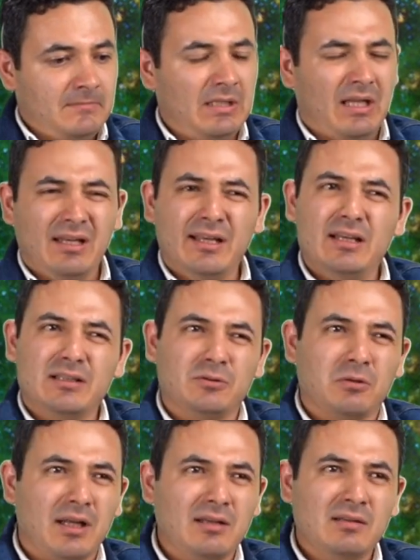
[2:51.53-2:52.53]
la ley
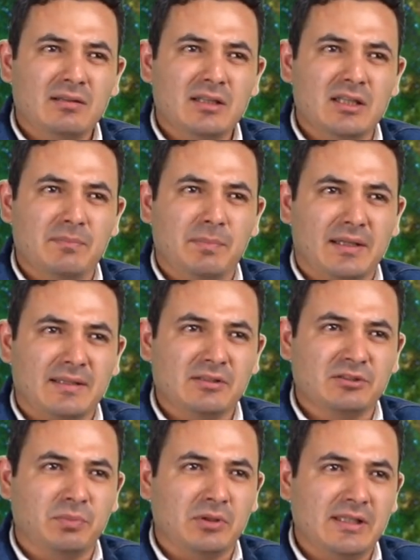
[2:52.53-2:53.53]
electoral y de
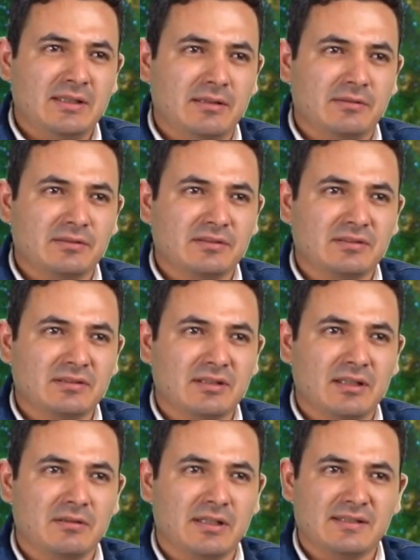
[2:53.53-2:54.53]
partidos políticos,
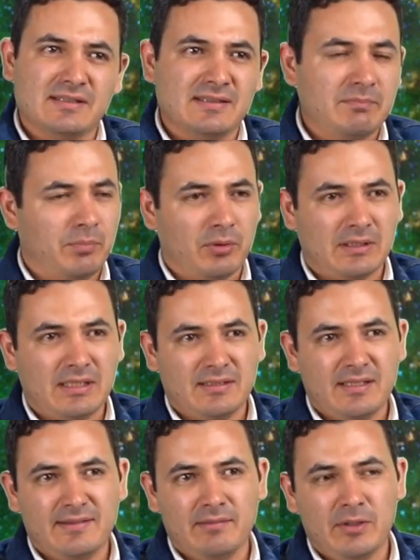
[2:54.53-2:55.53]
creo que esa es
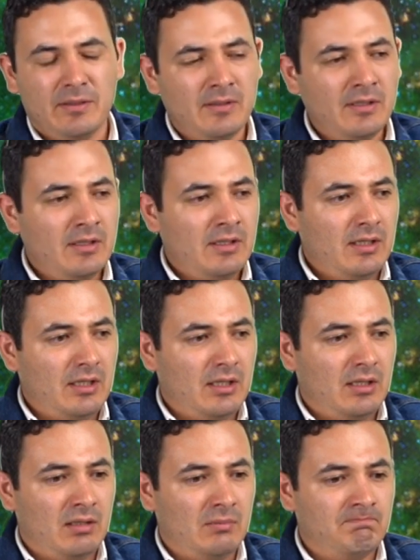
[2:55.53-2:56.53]
importantísima,
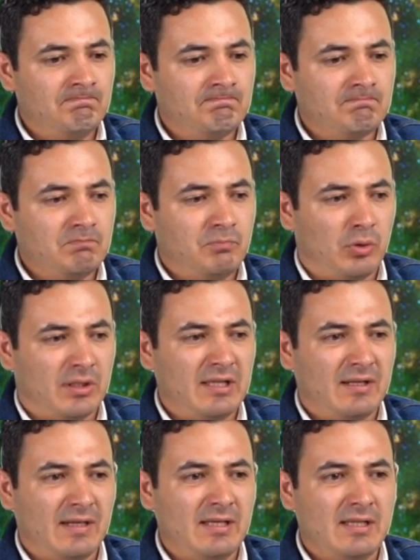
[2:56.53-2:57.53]
em, porque
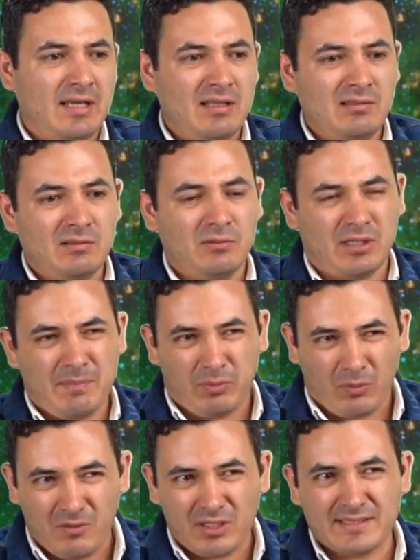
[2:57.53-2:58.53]
en realidad lo que
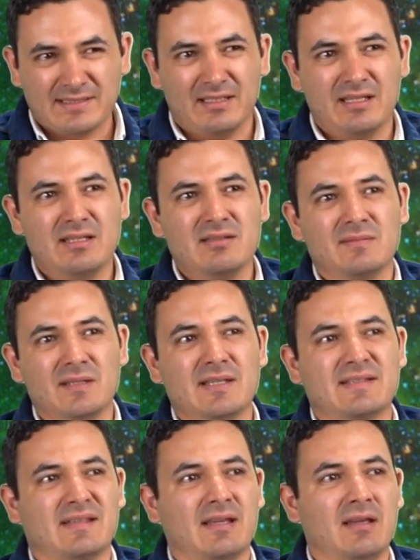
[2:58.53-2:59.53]
provoca esa ley
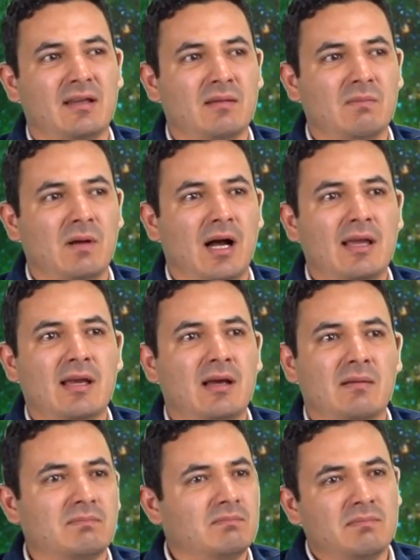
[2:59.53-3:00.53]
es que
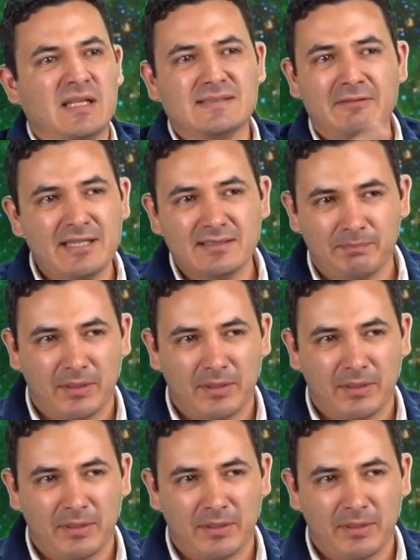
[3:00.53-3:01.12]
haya más de 20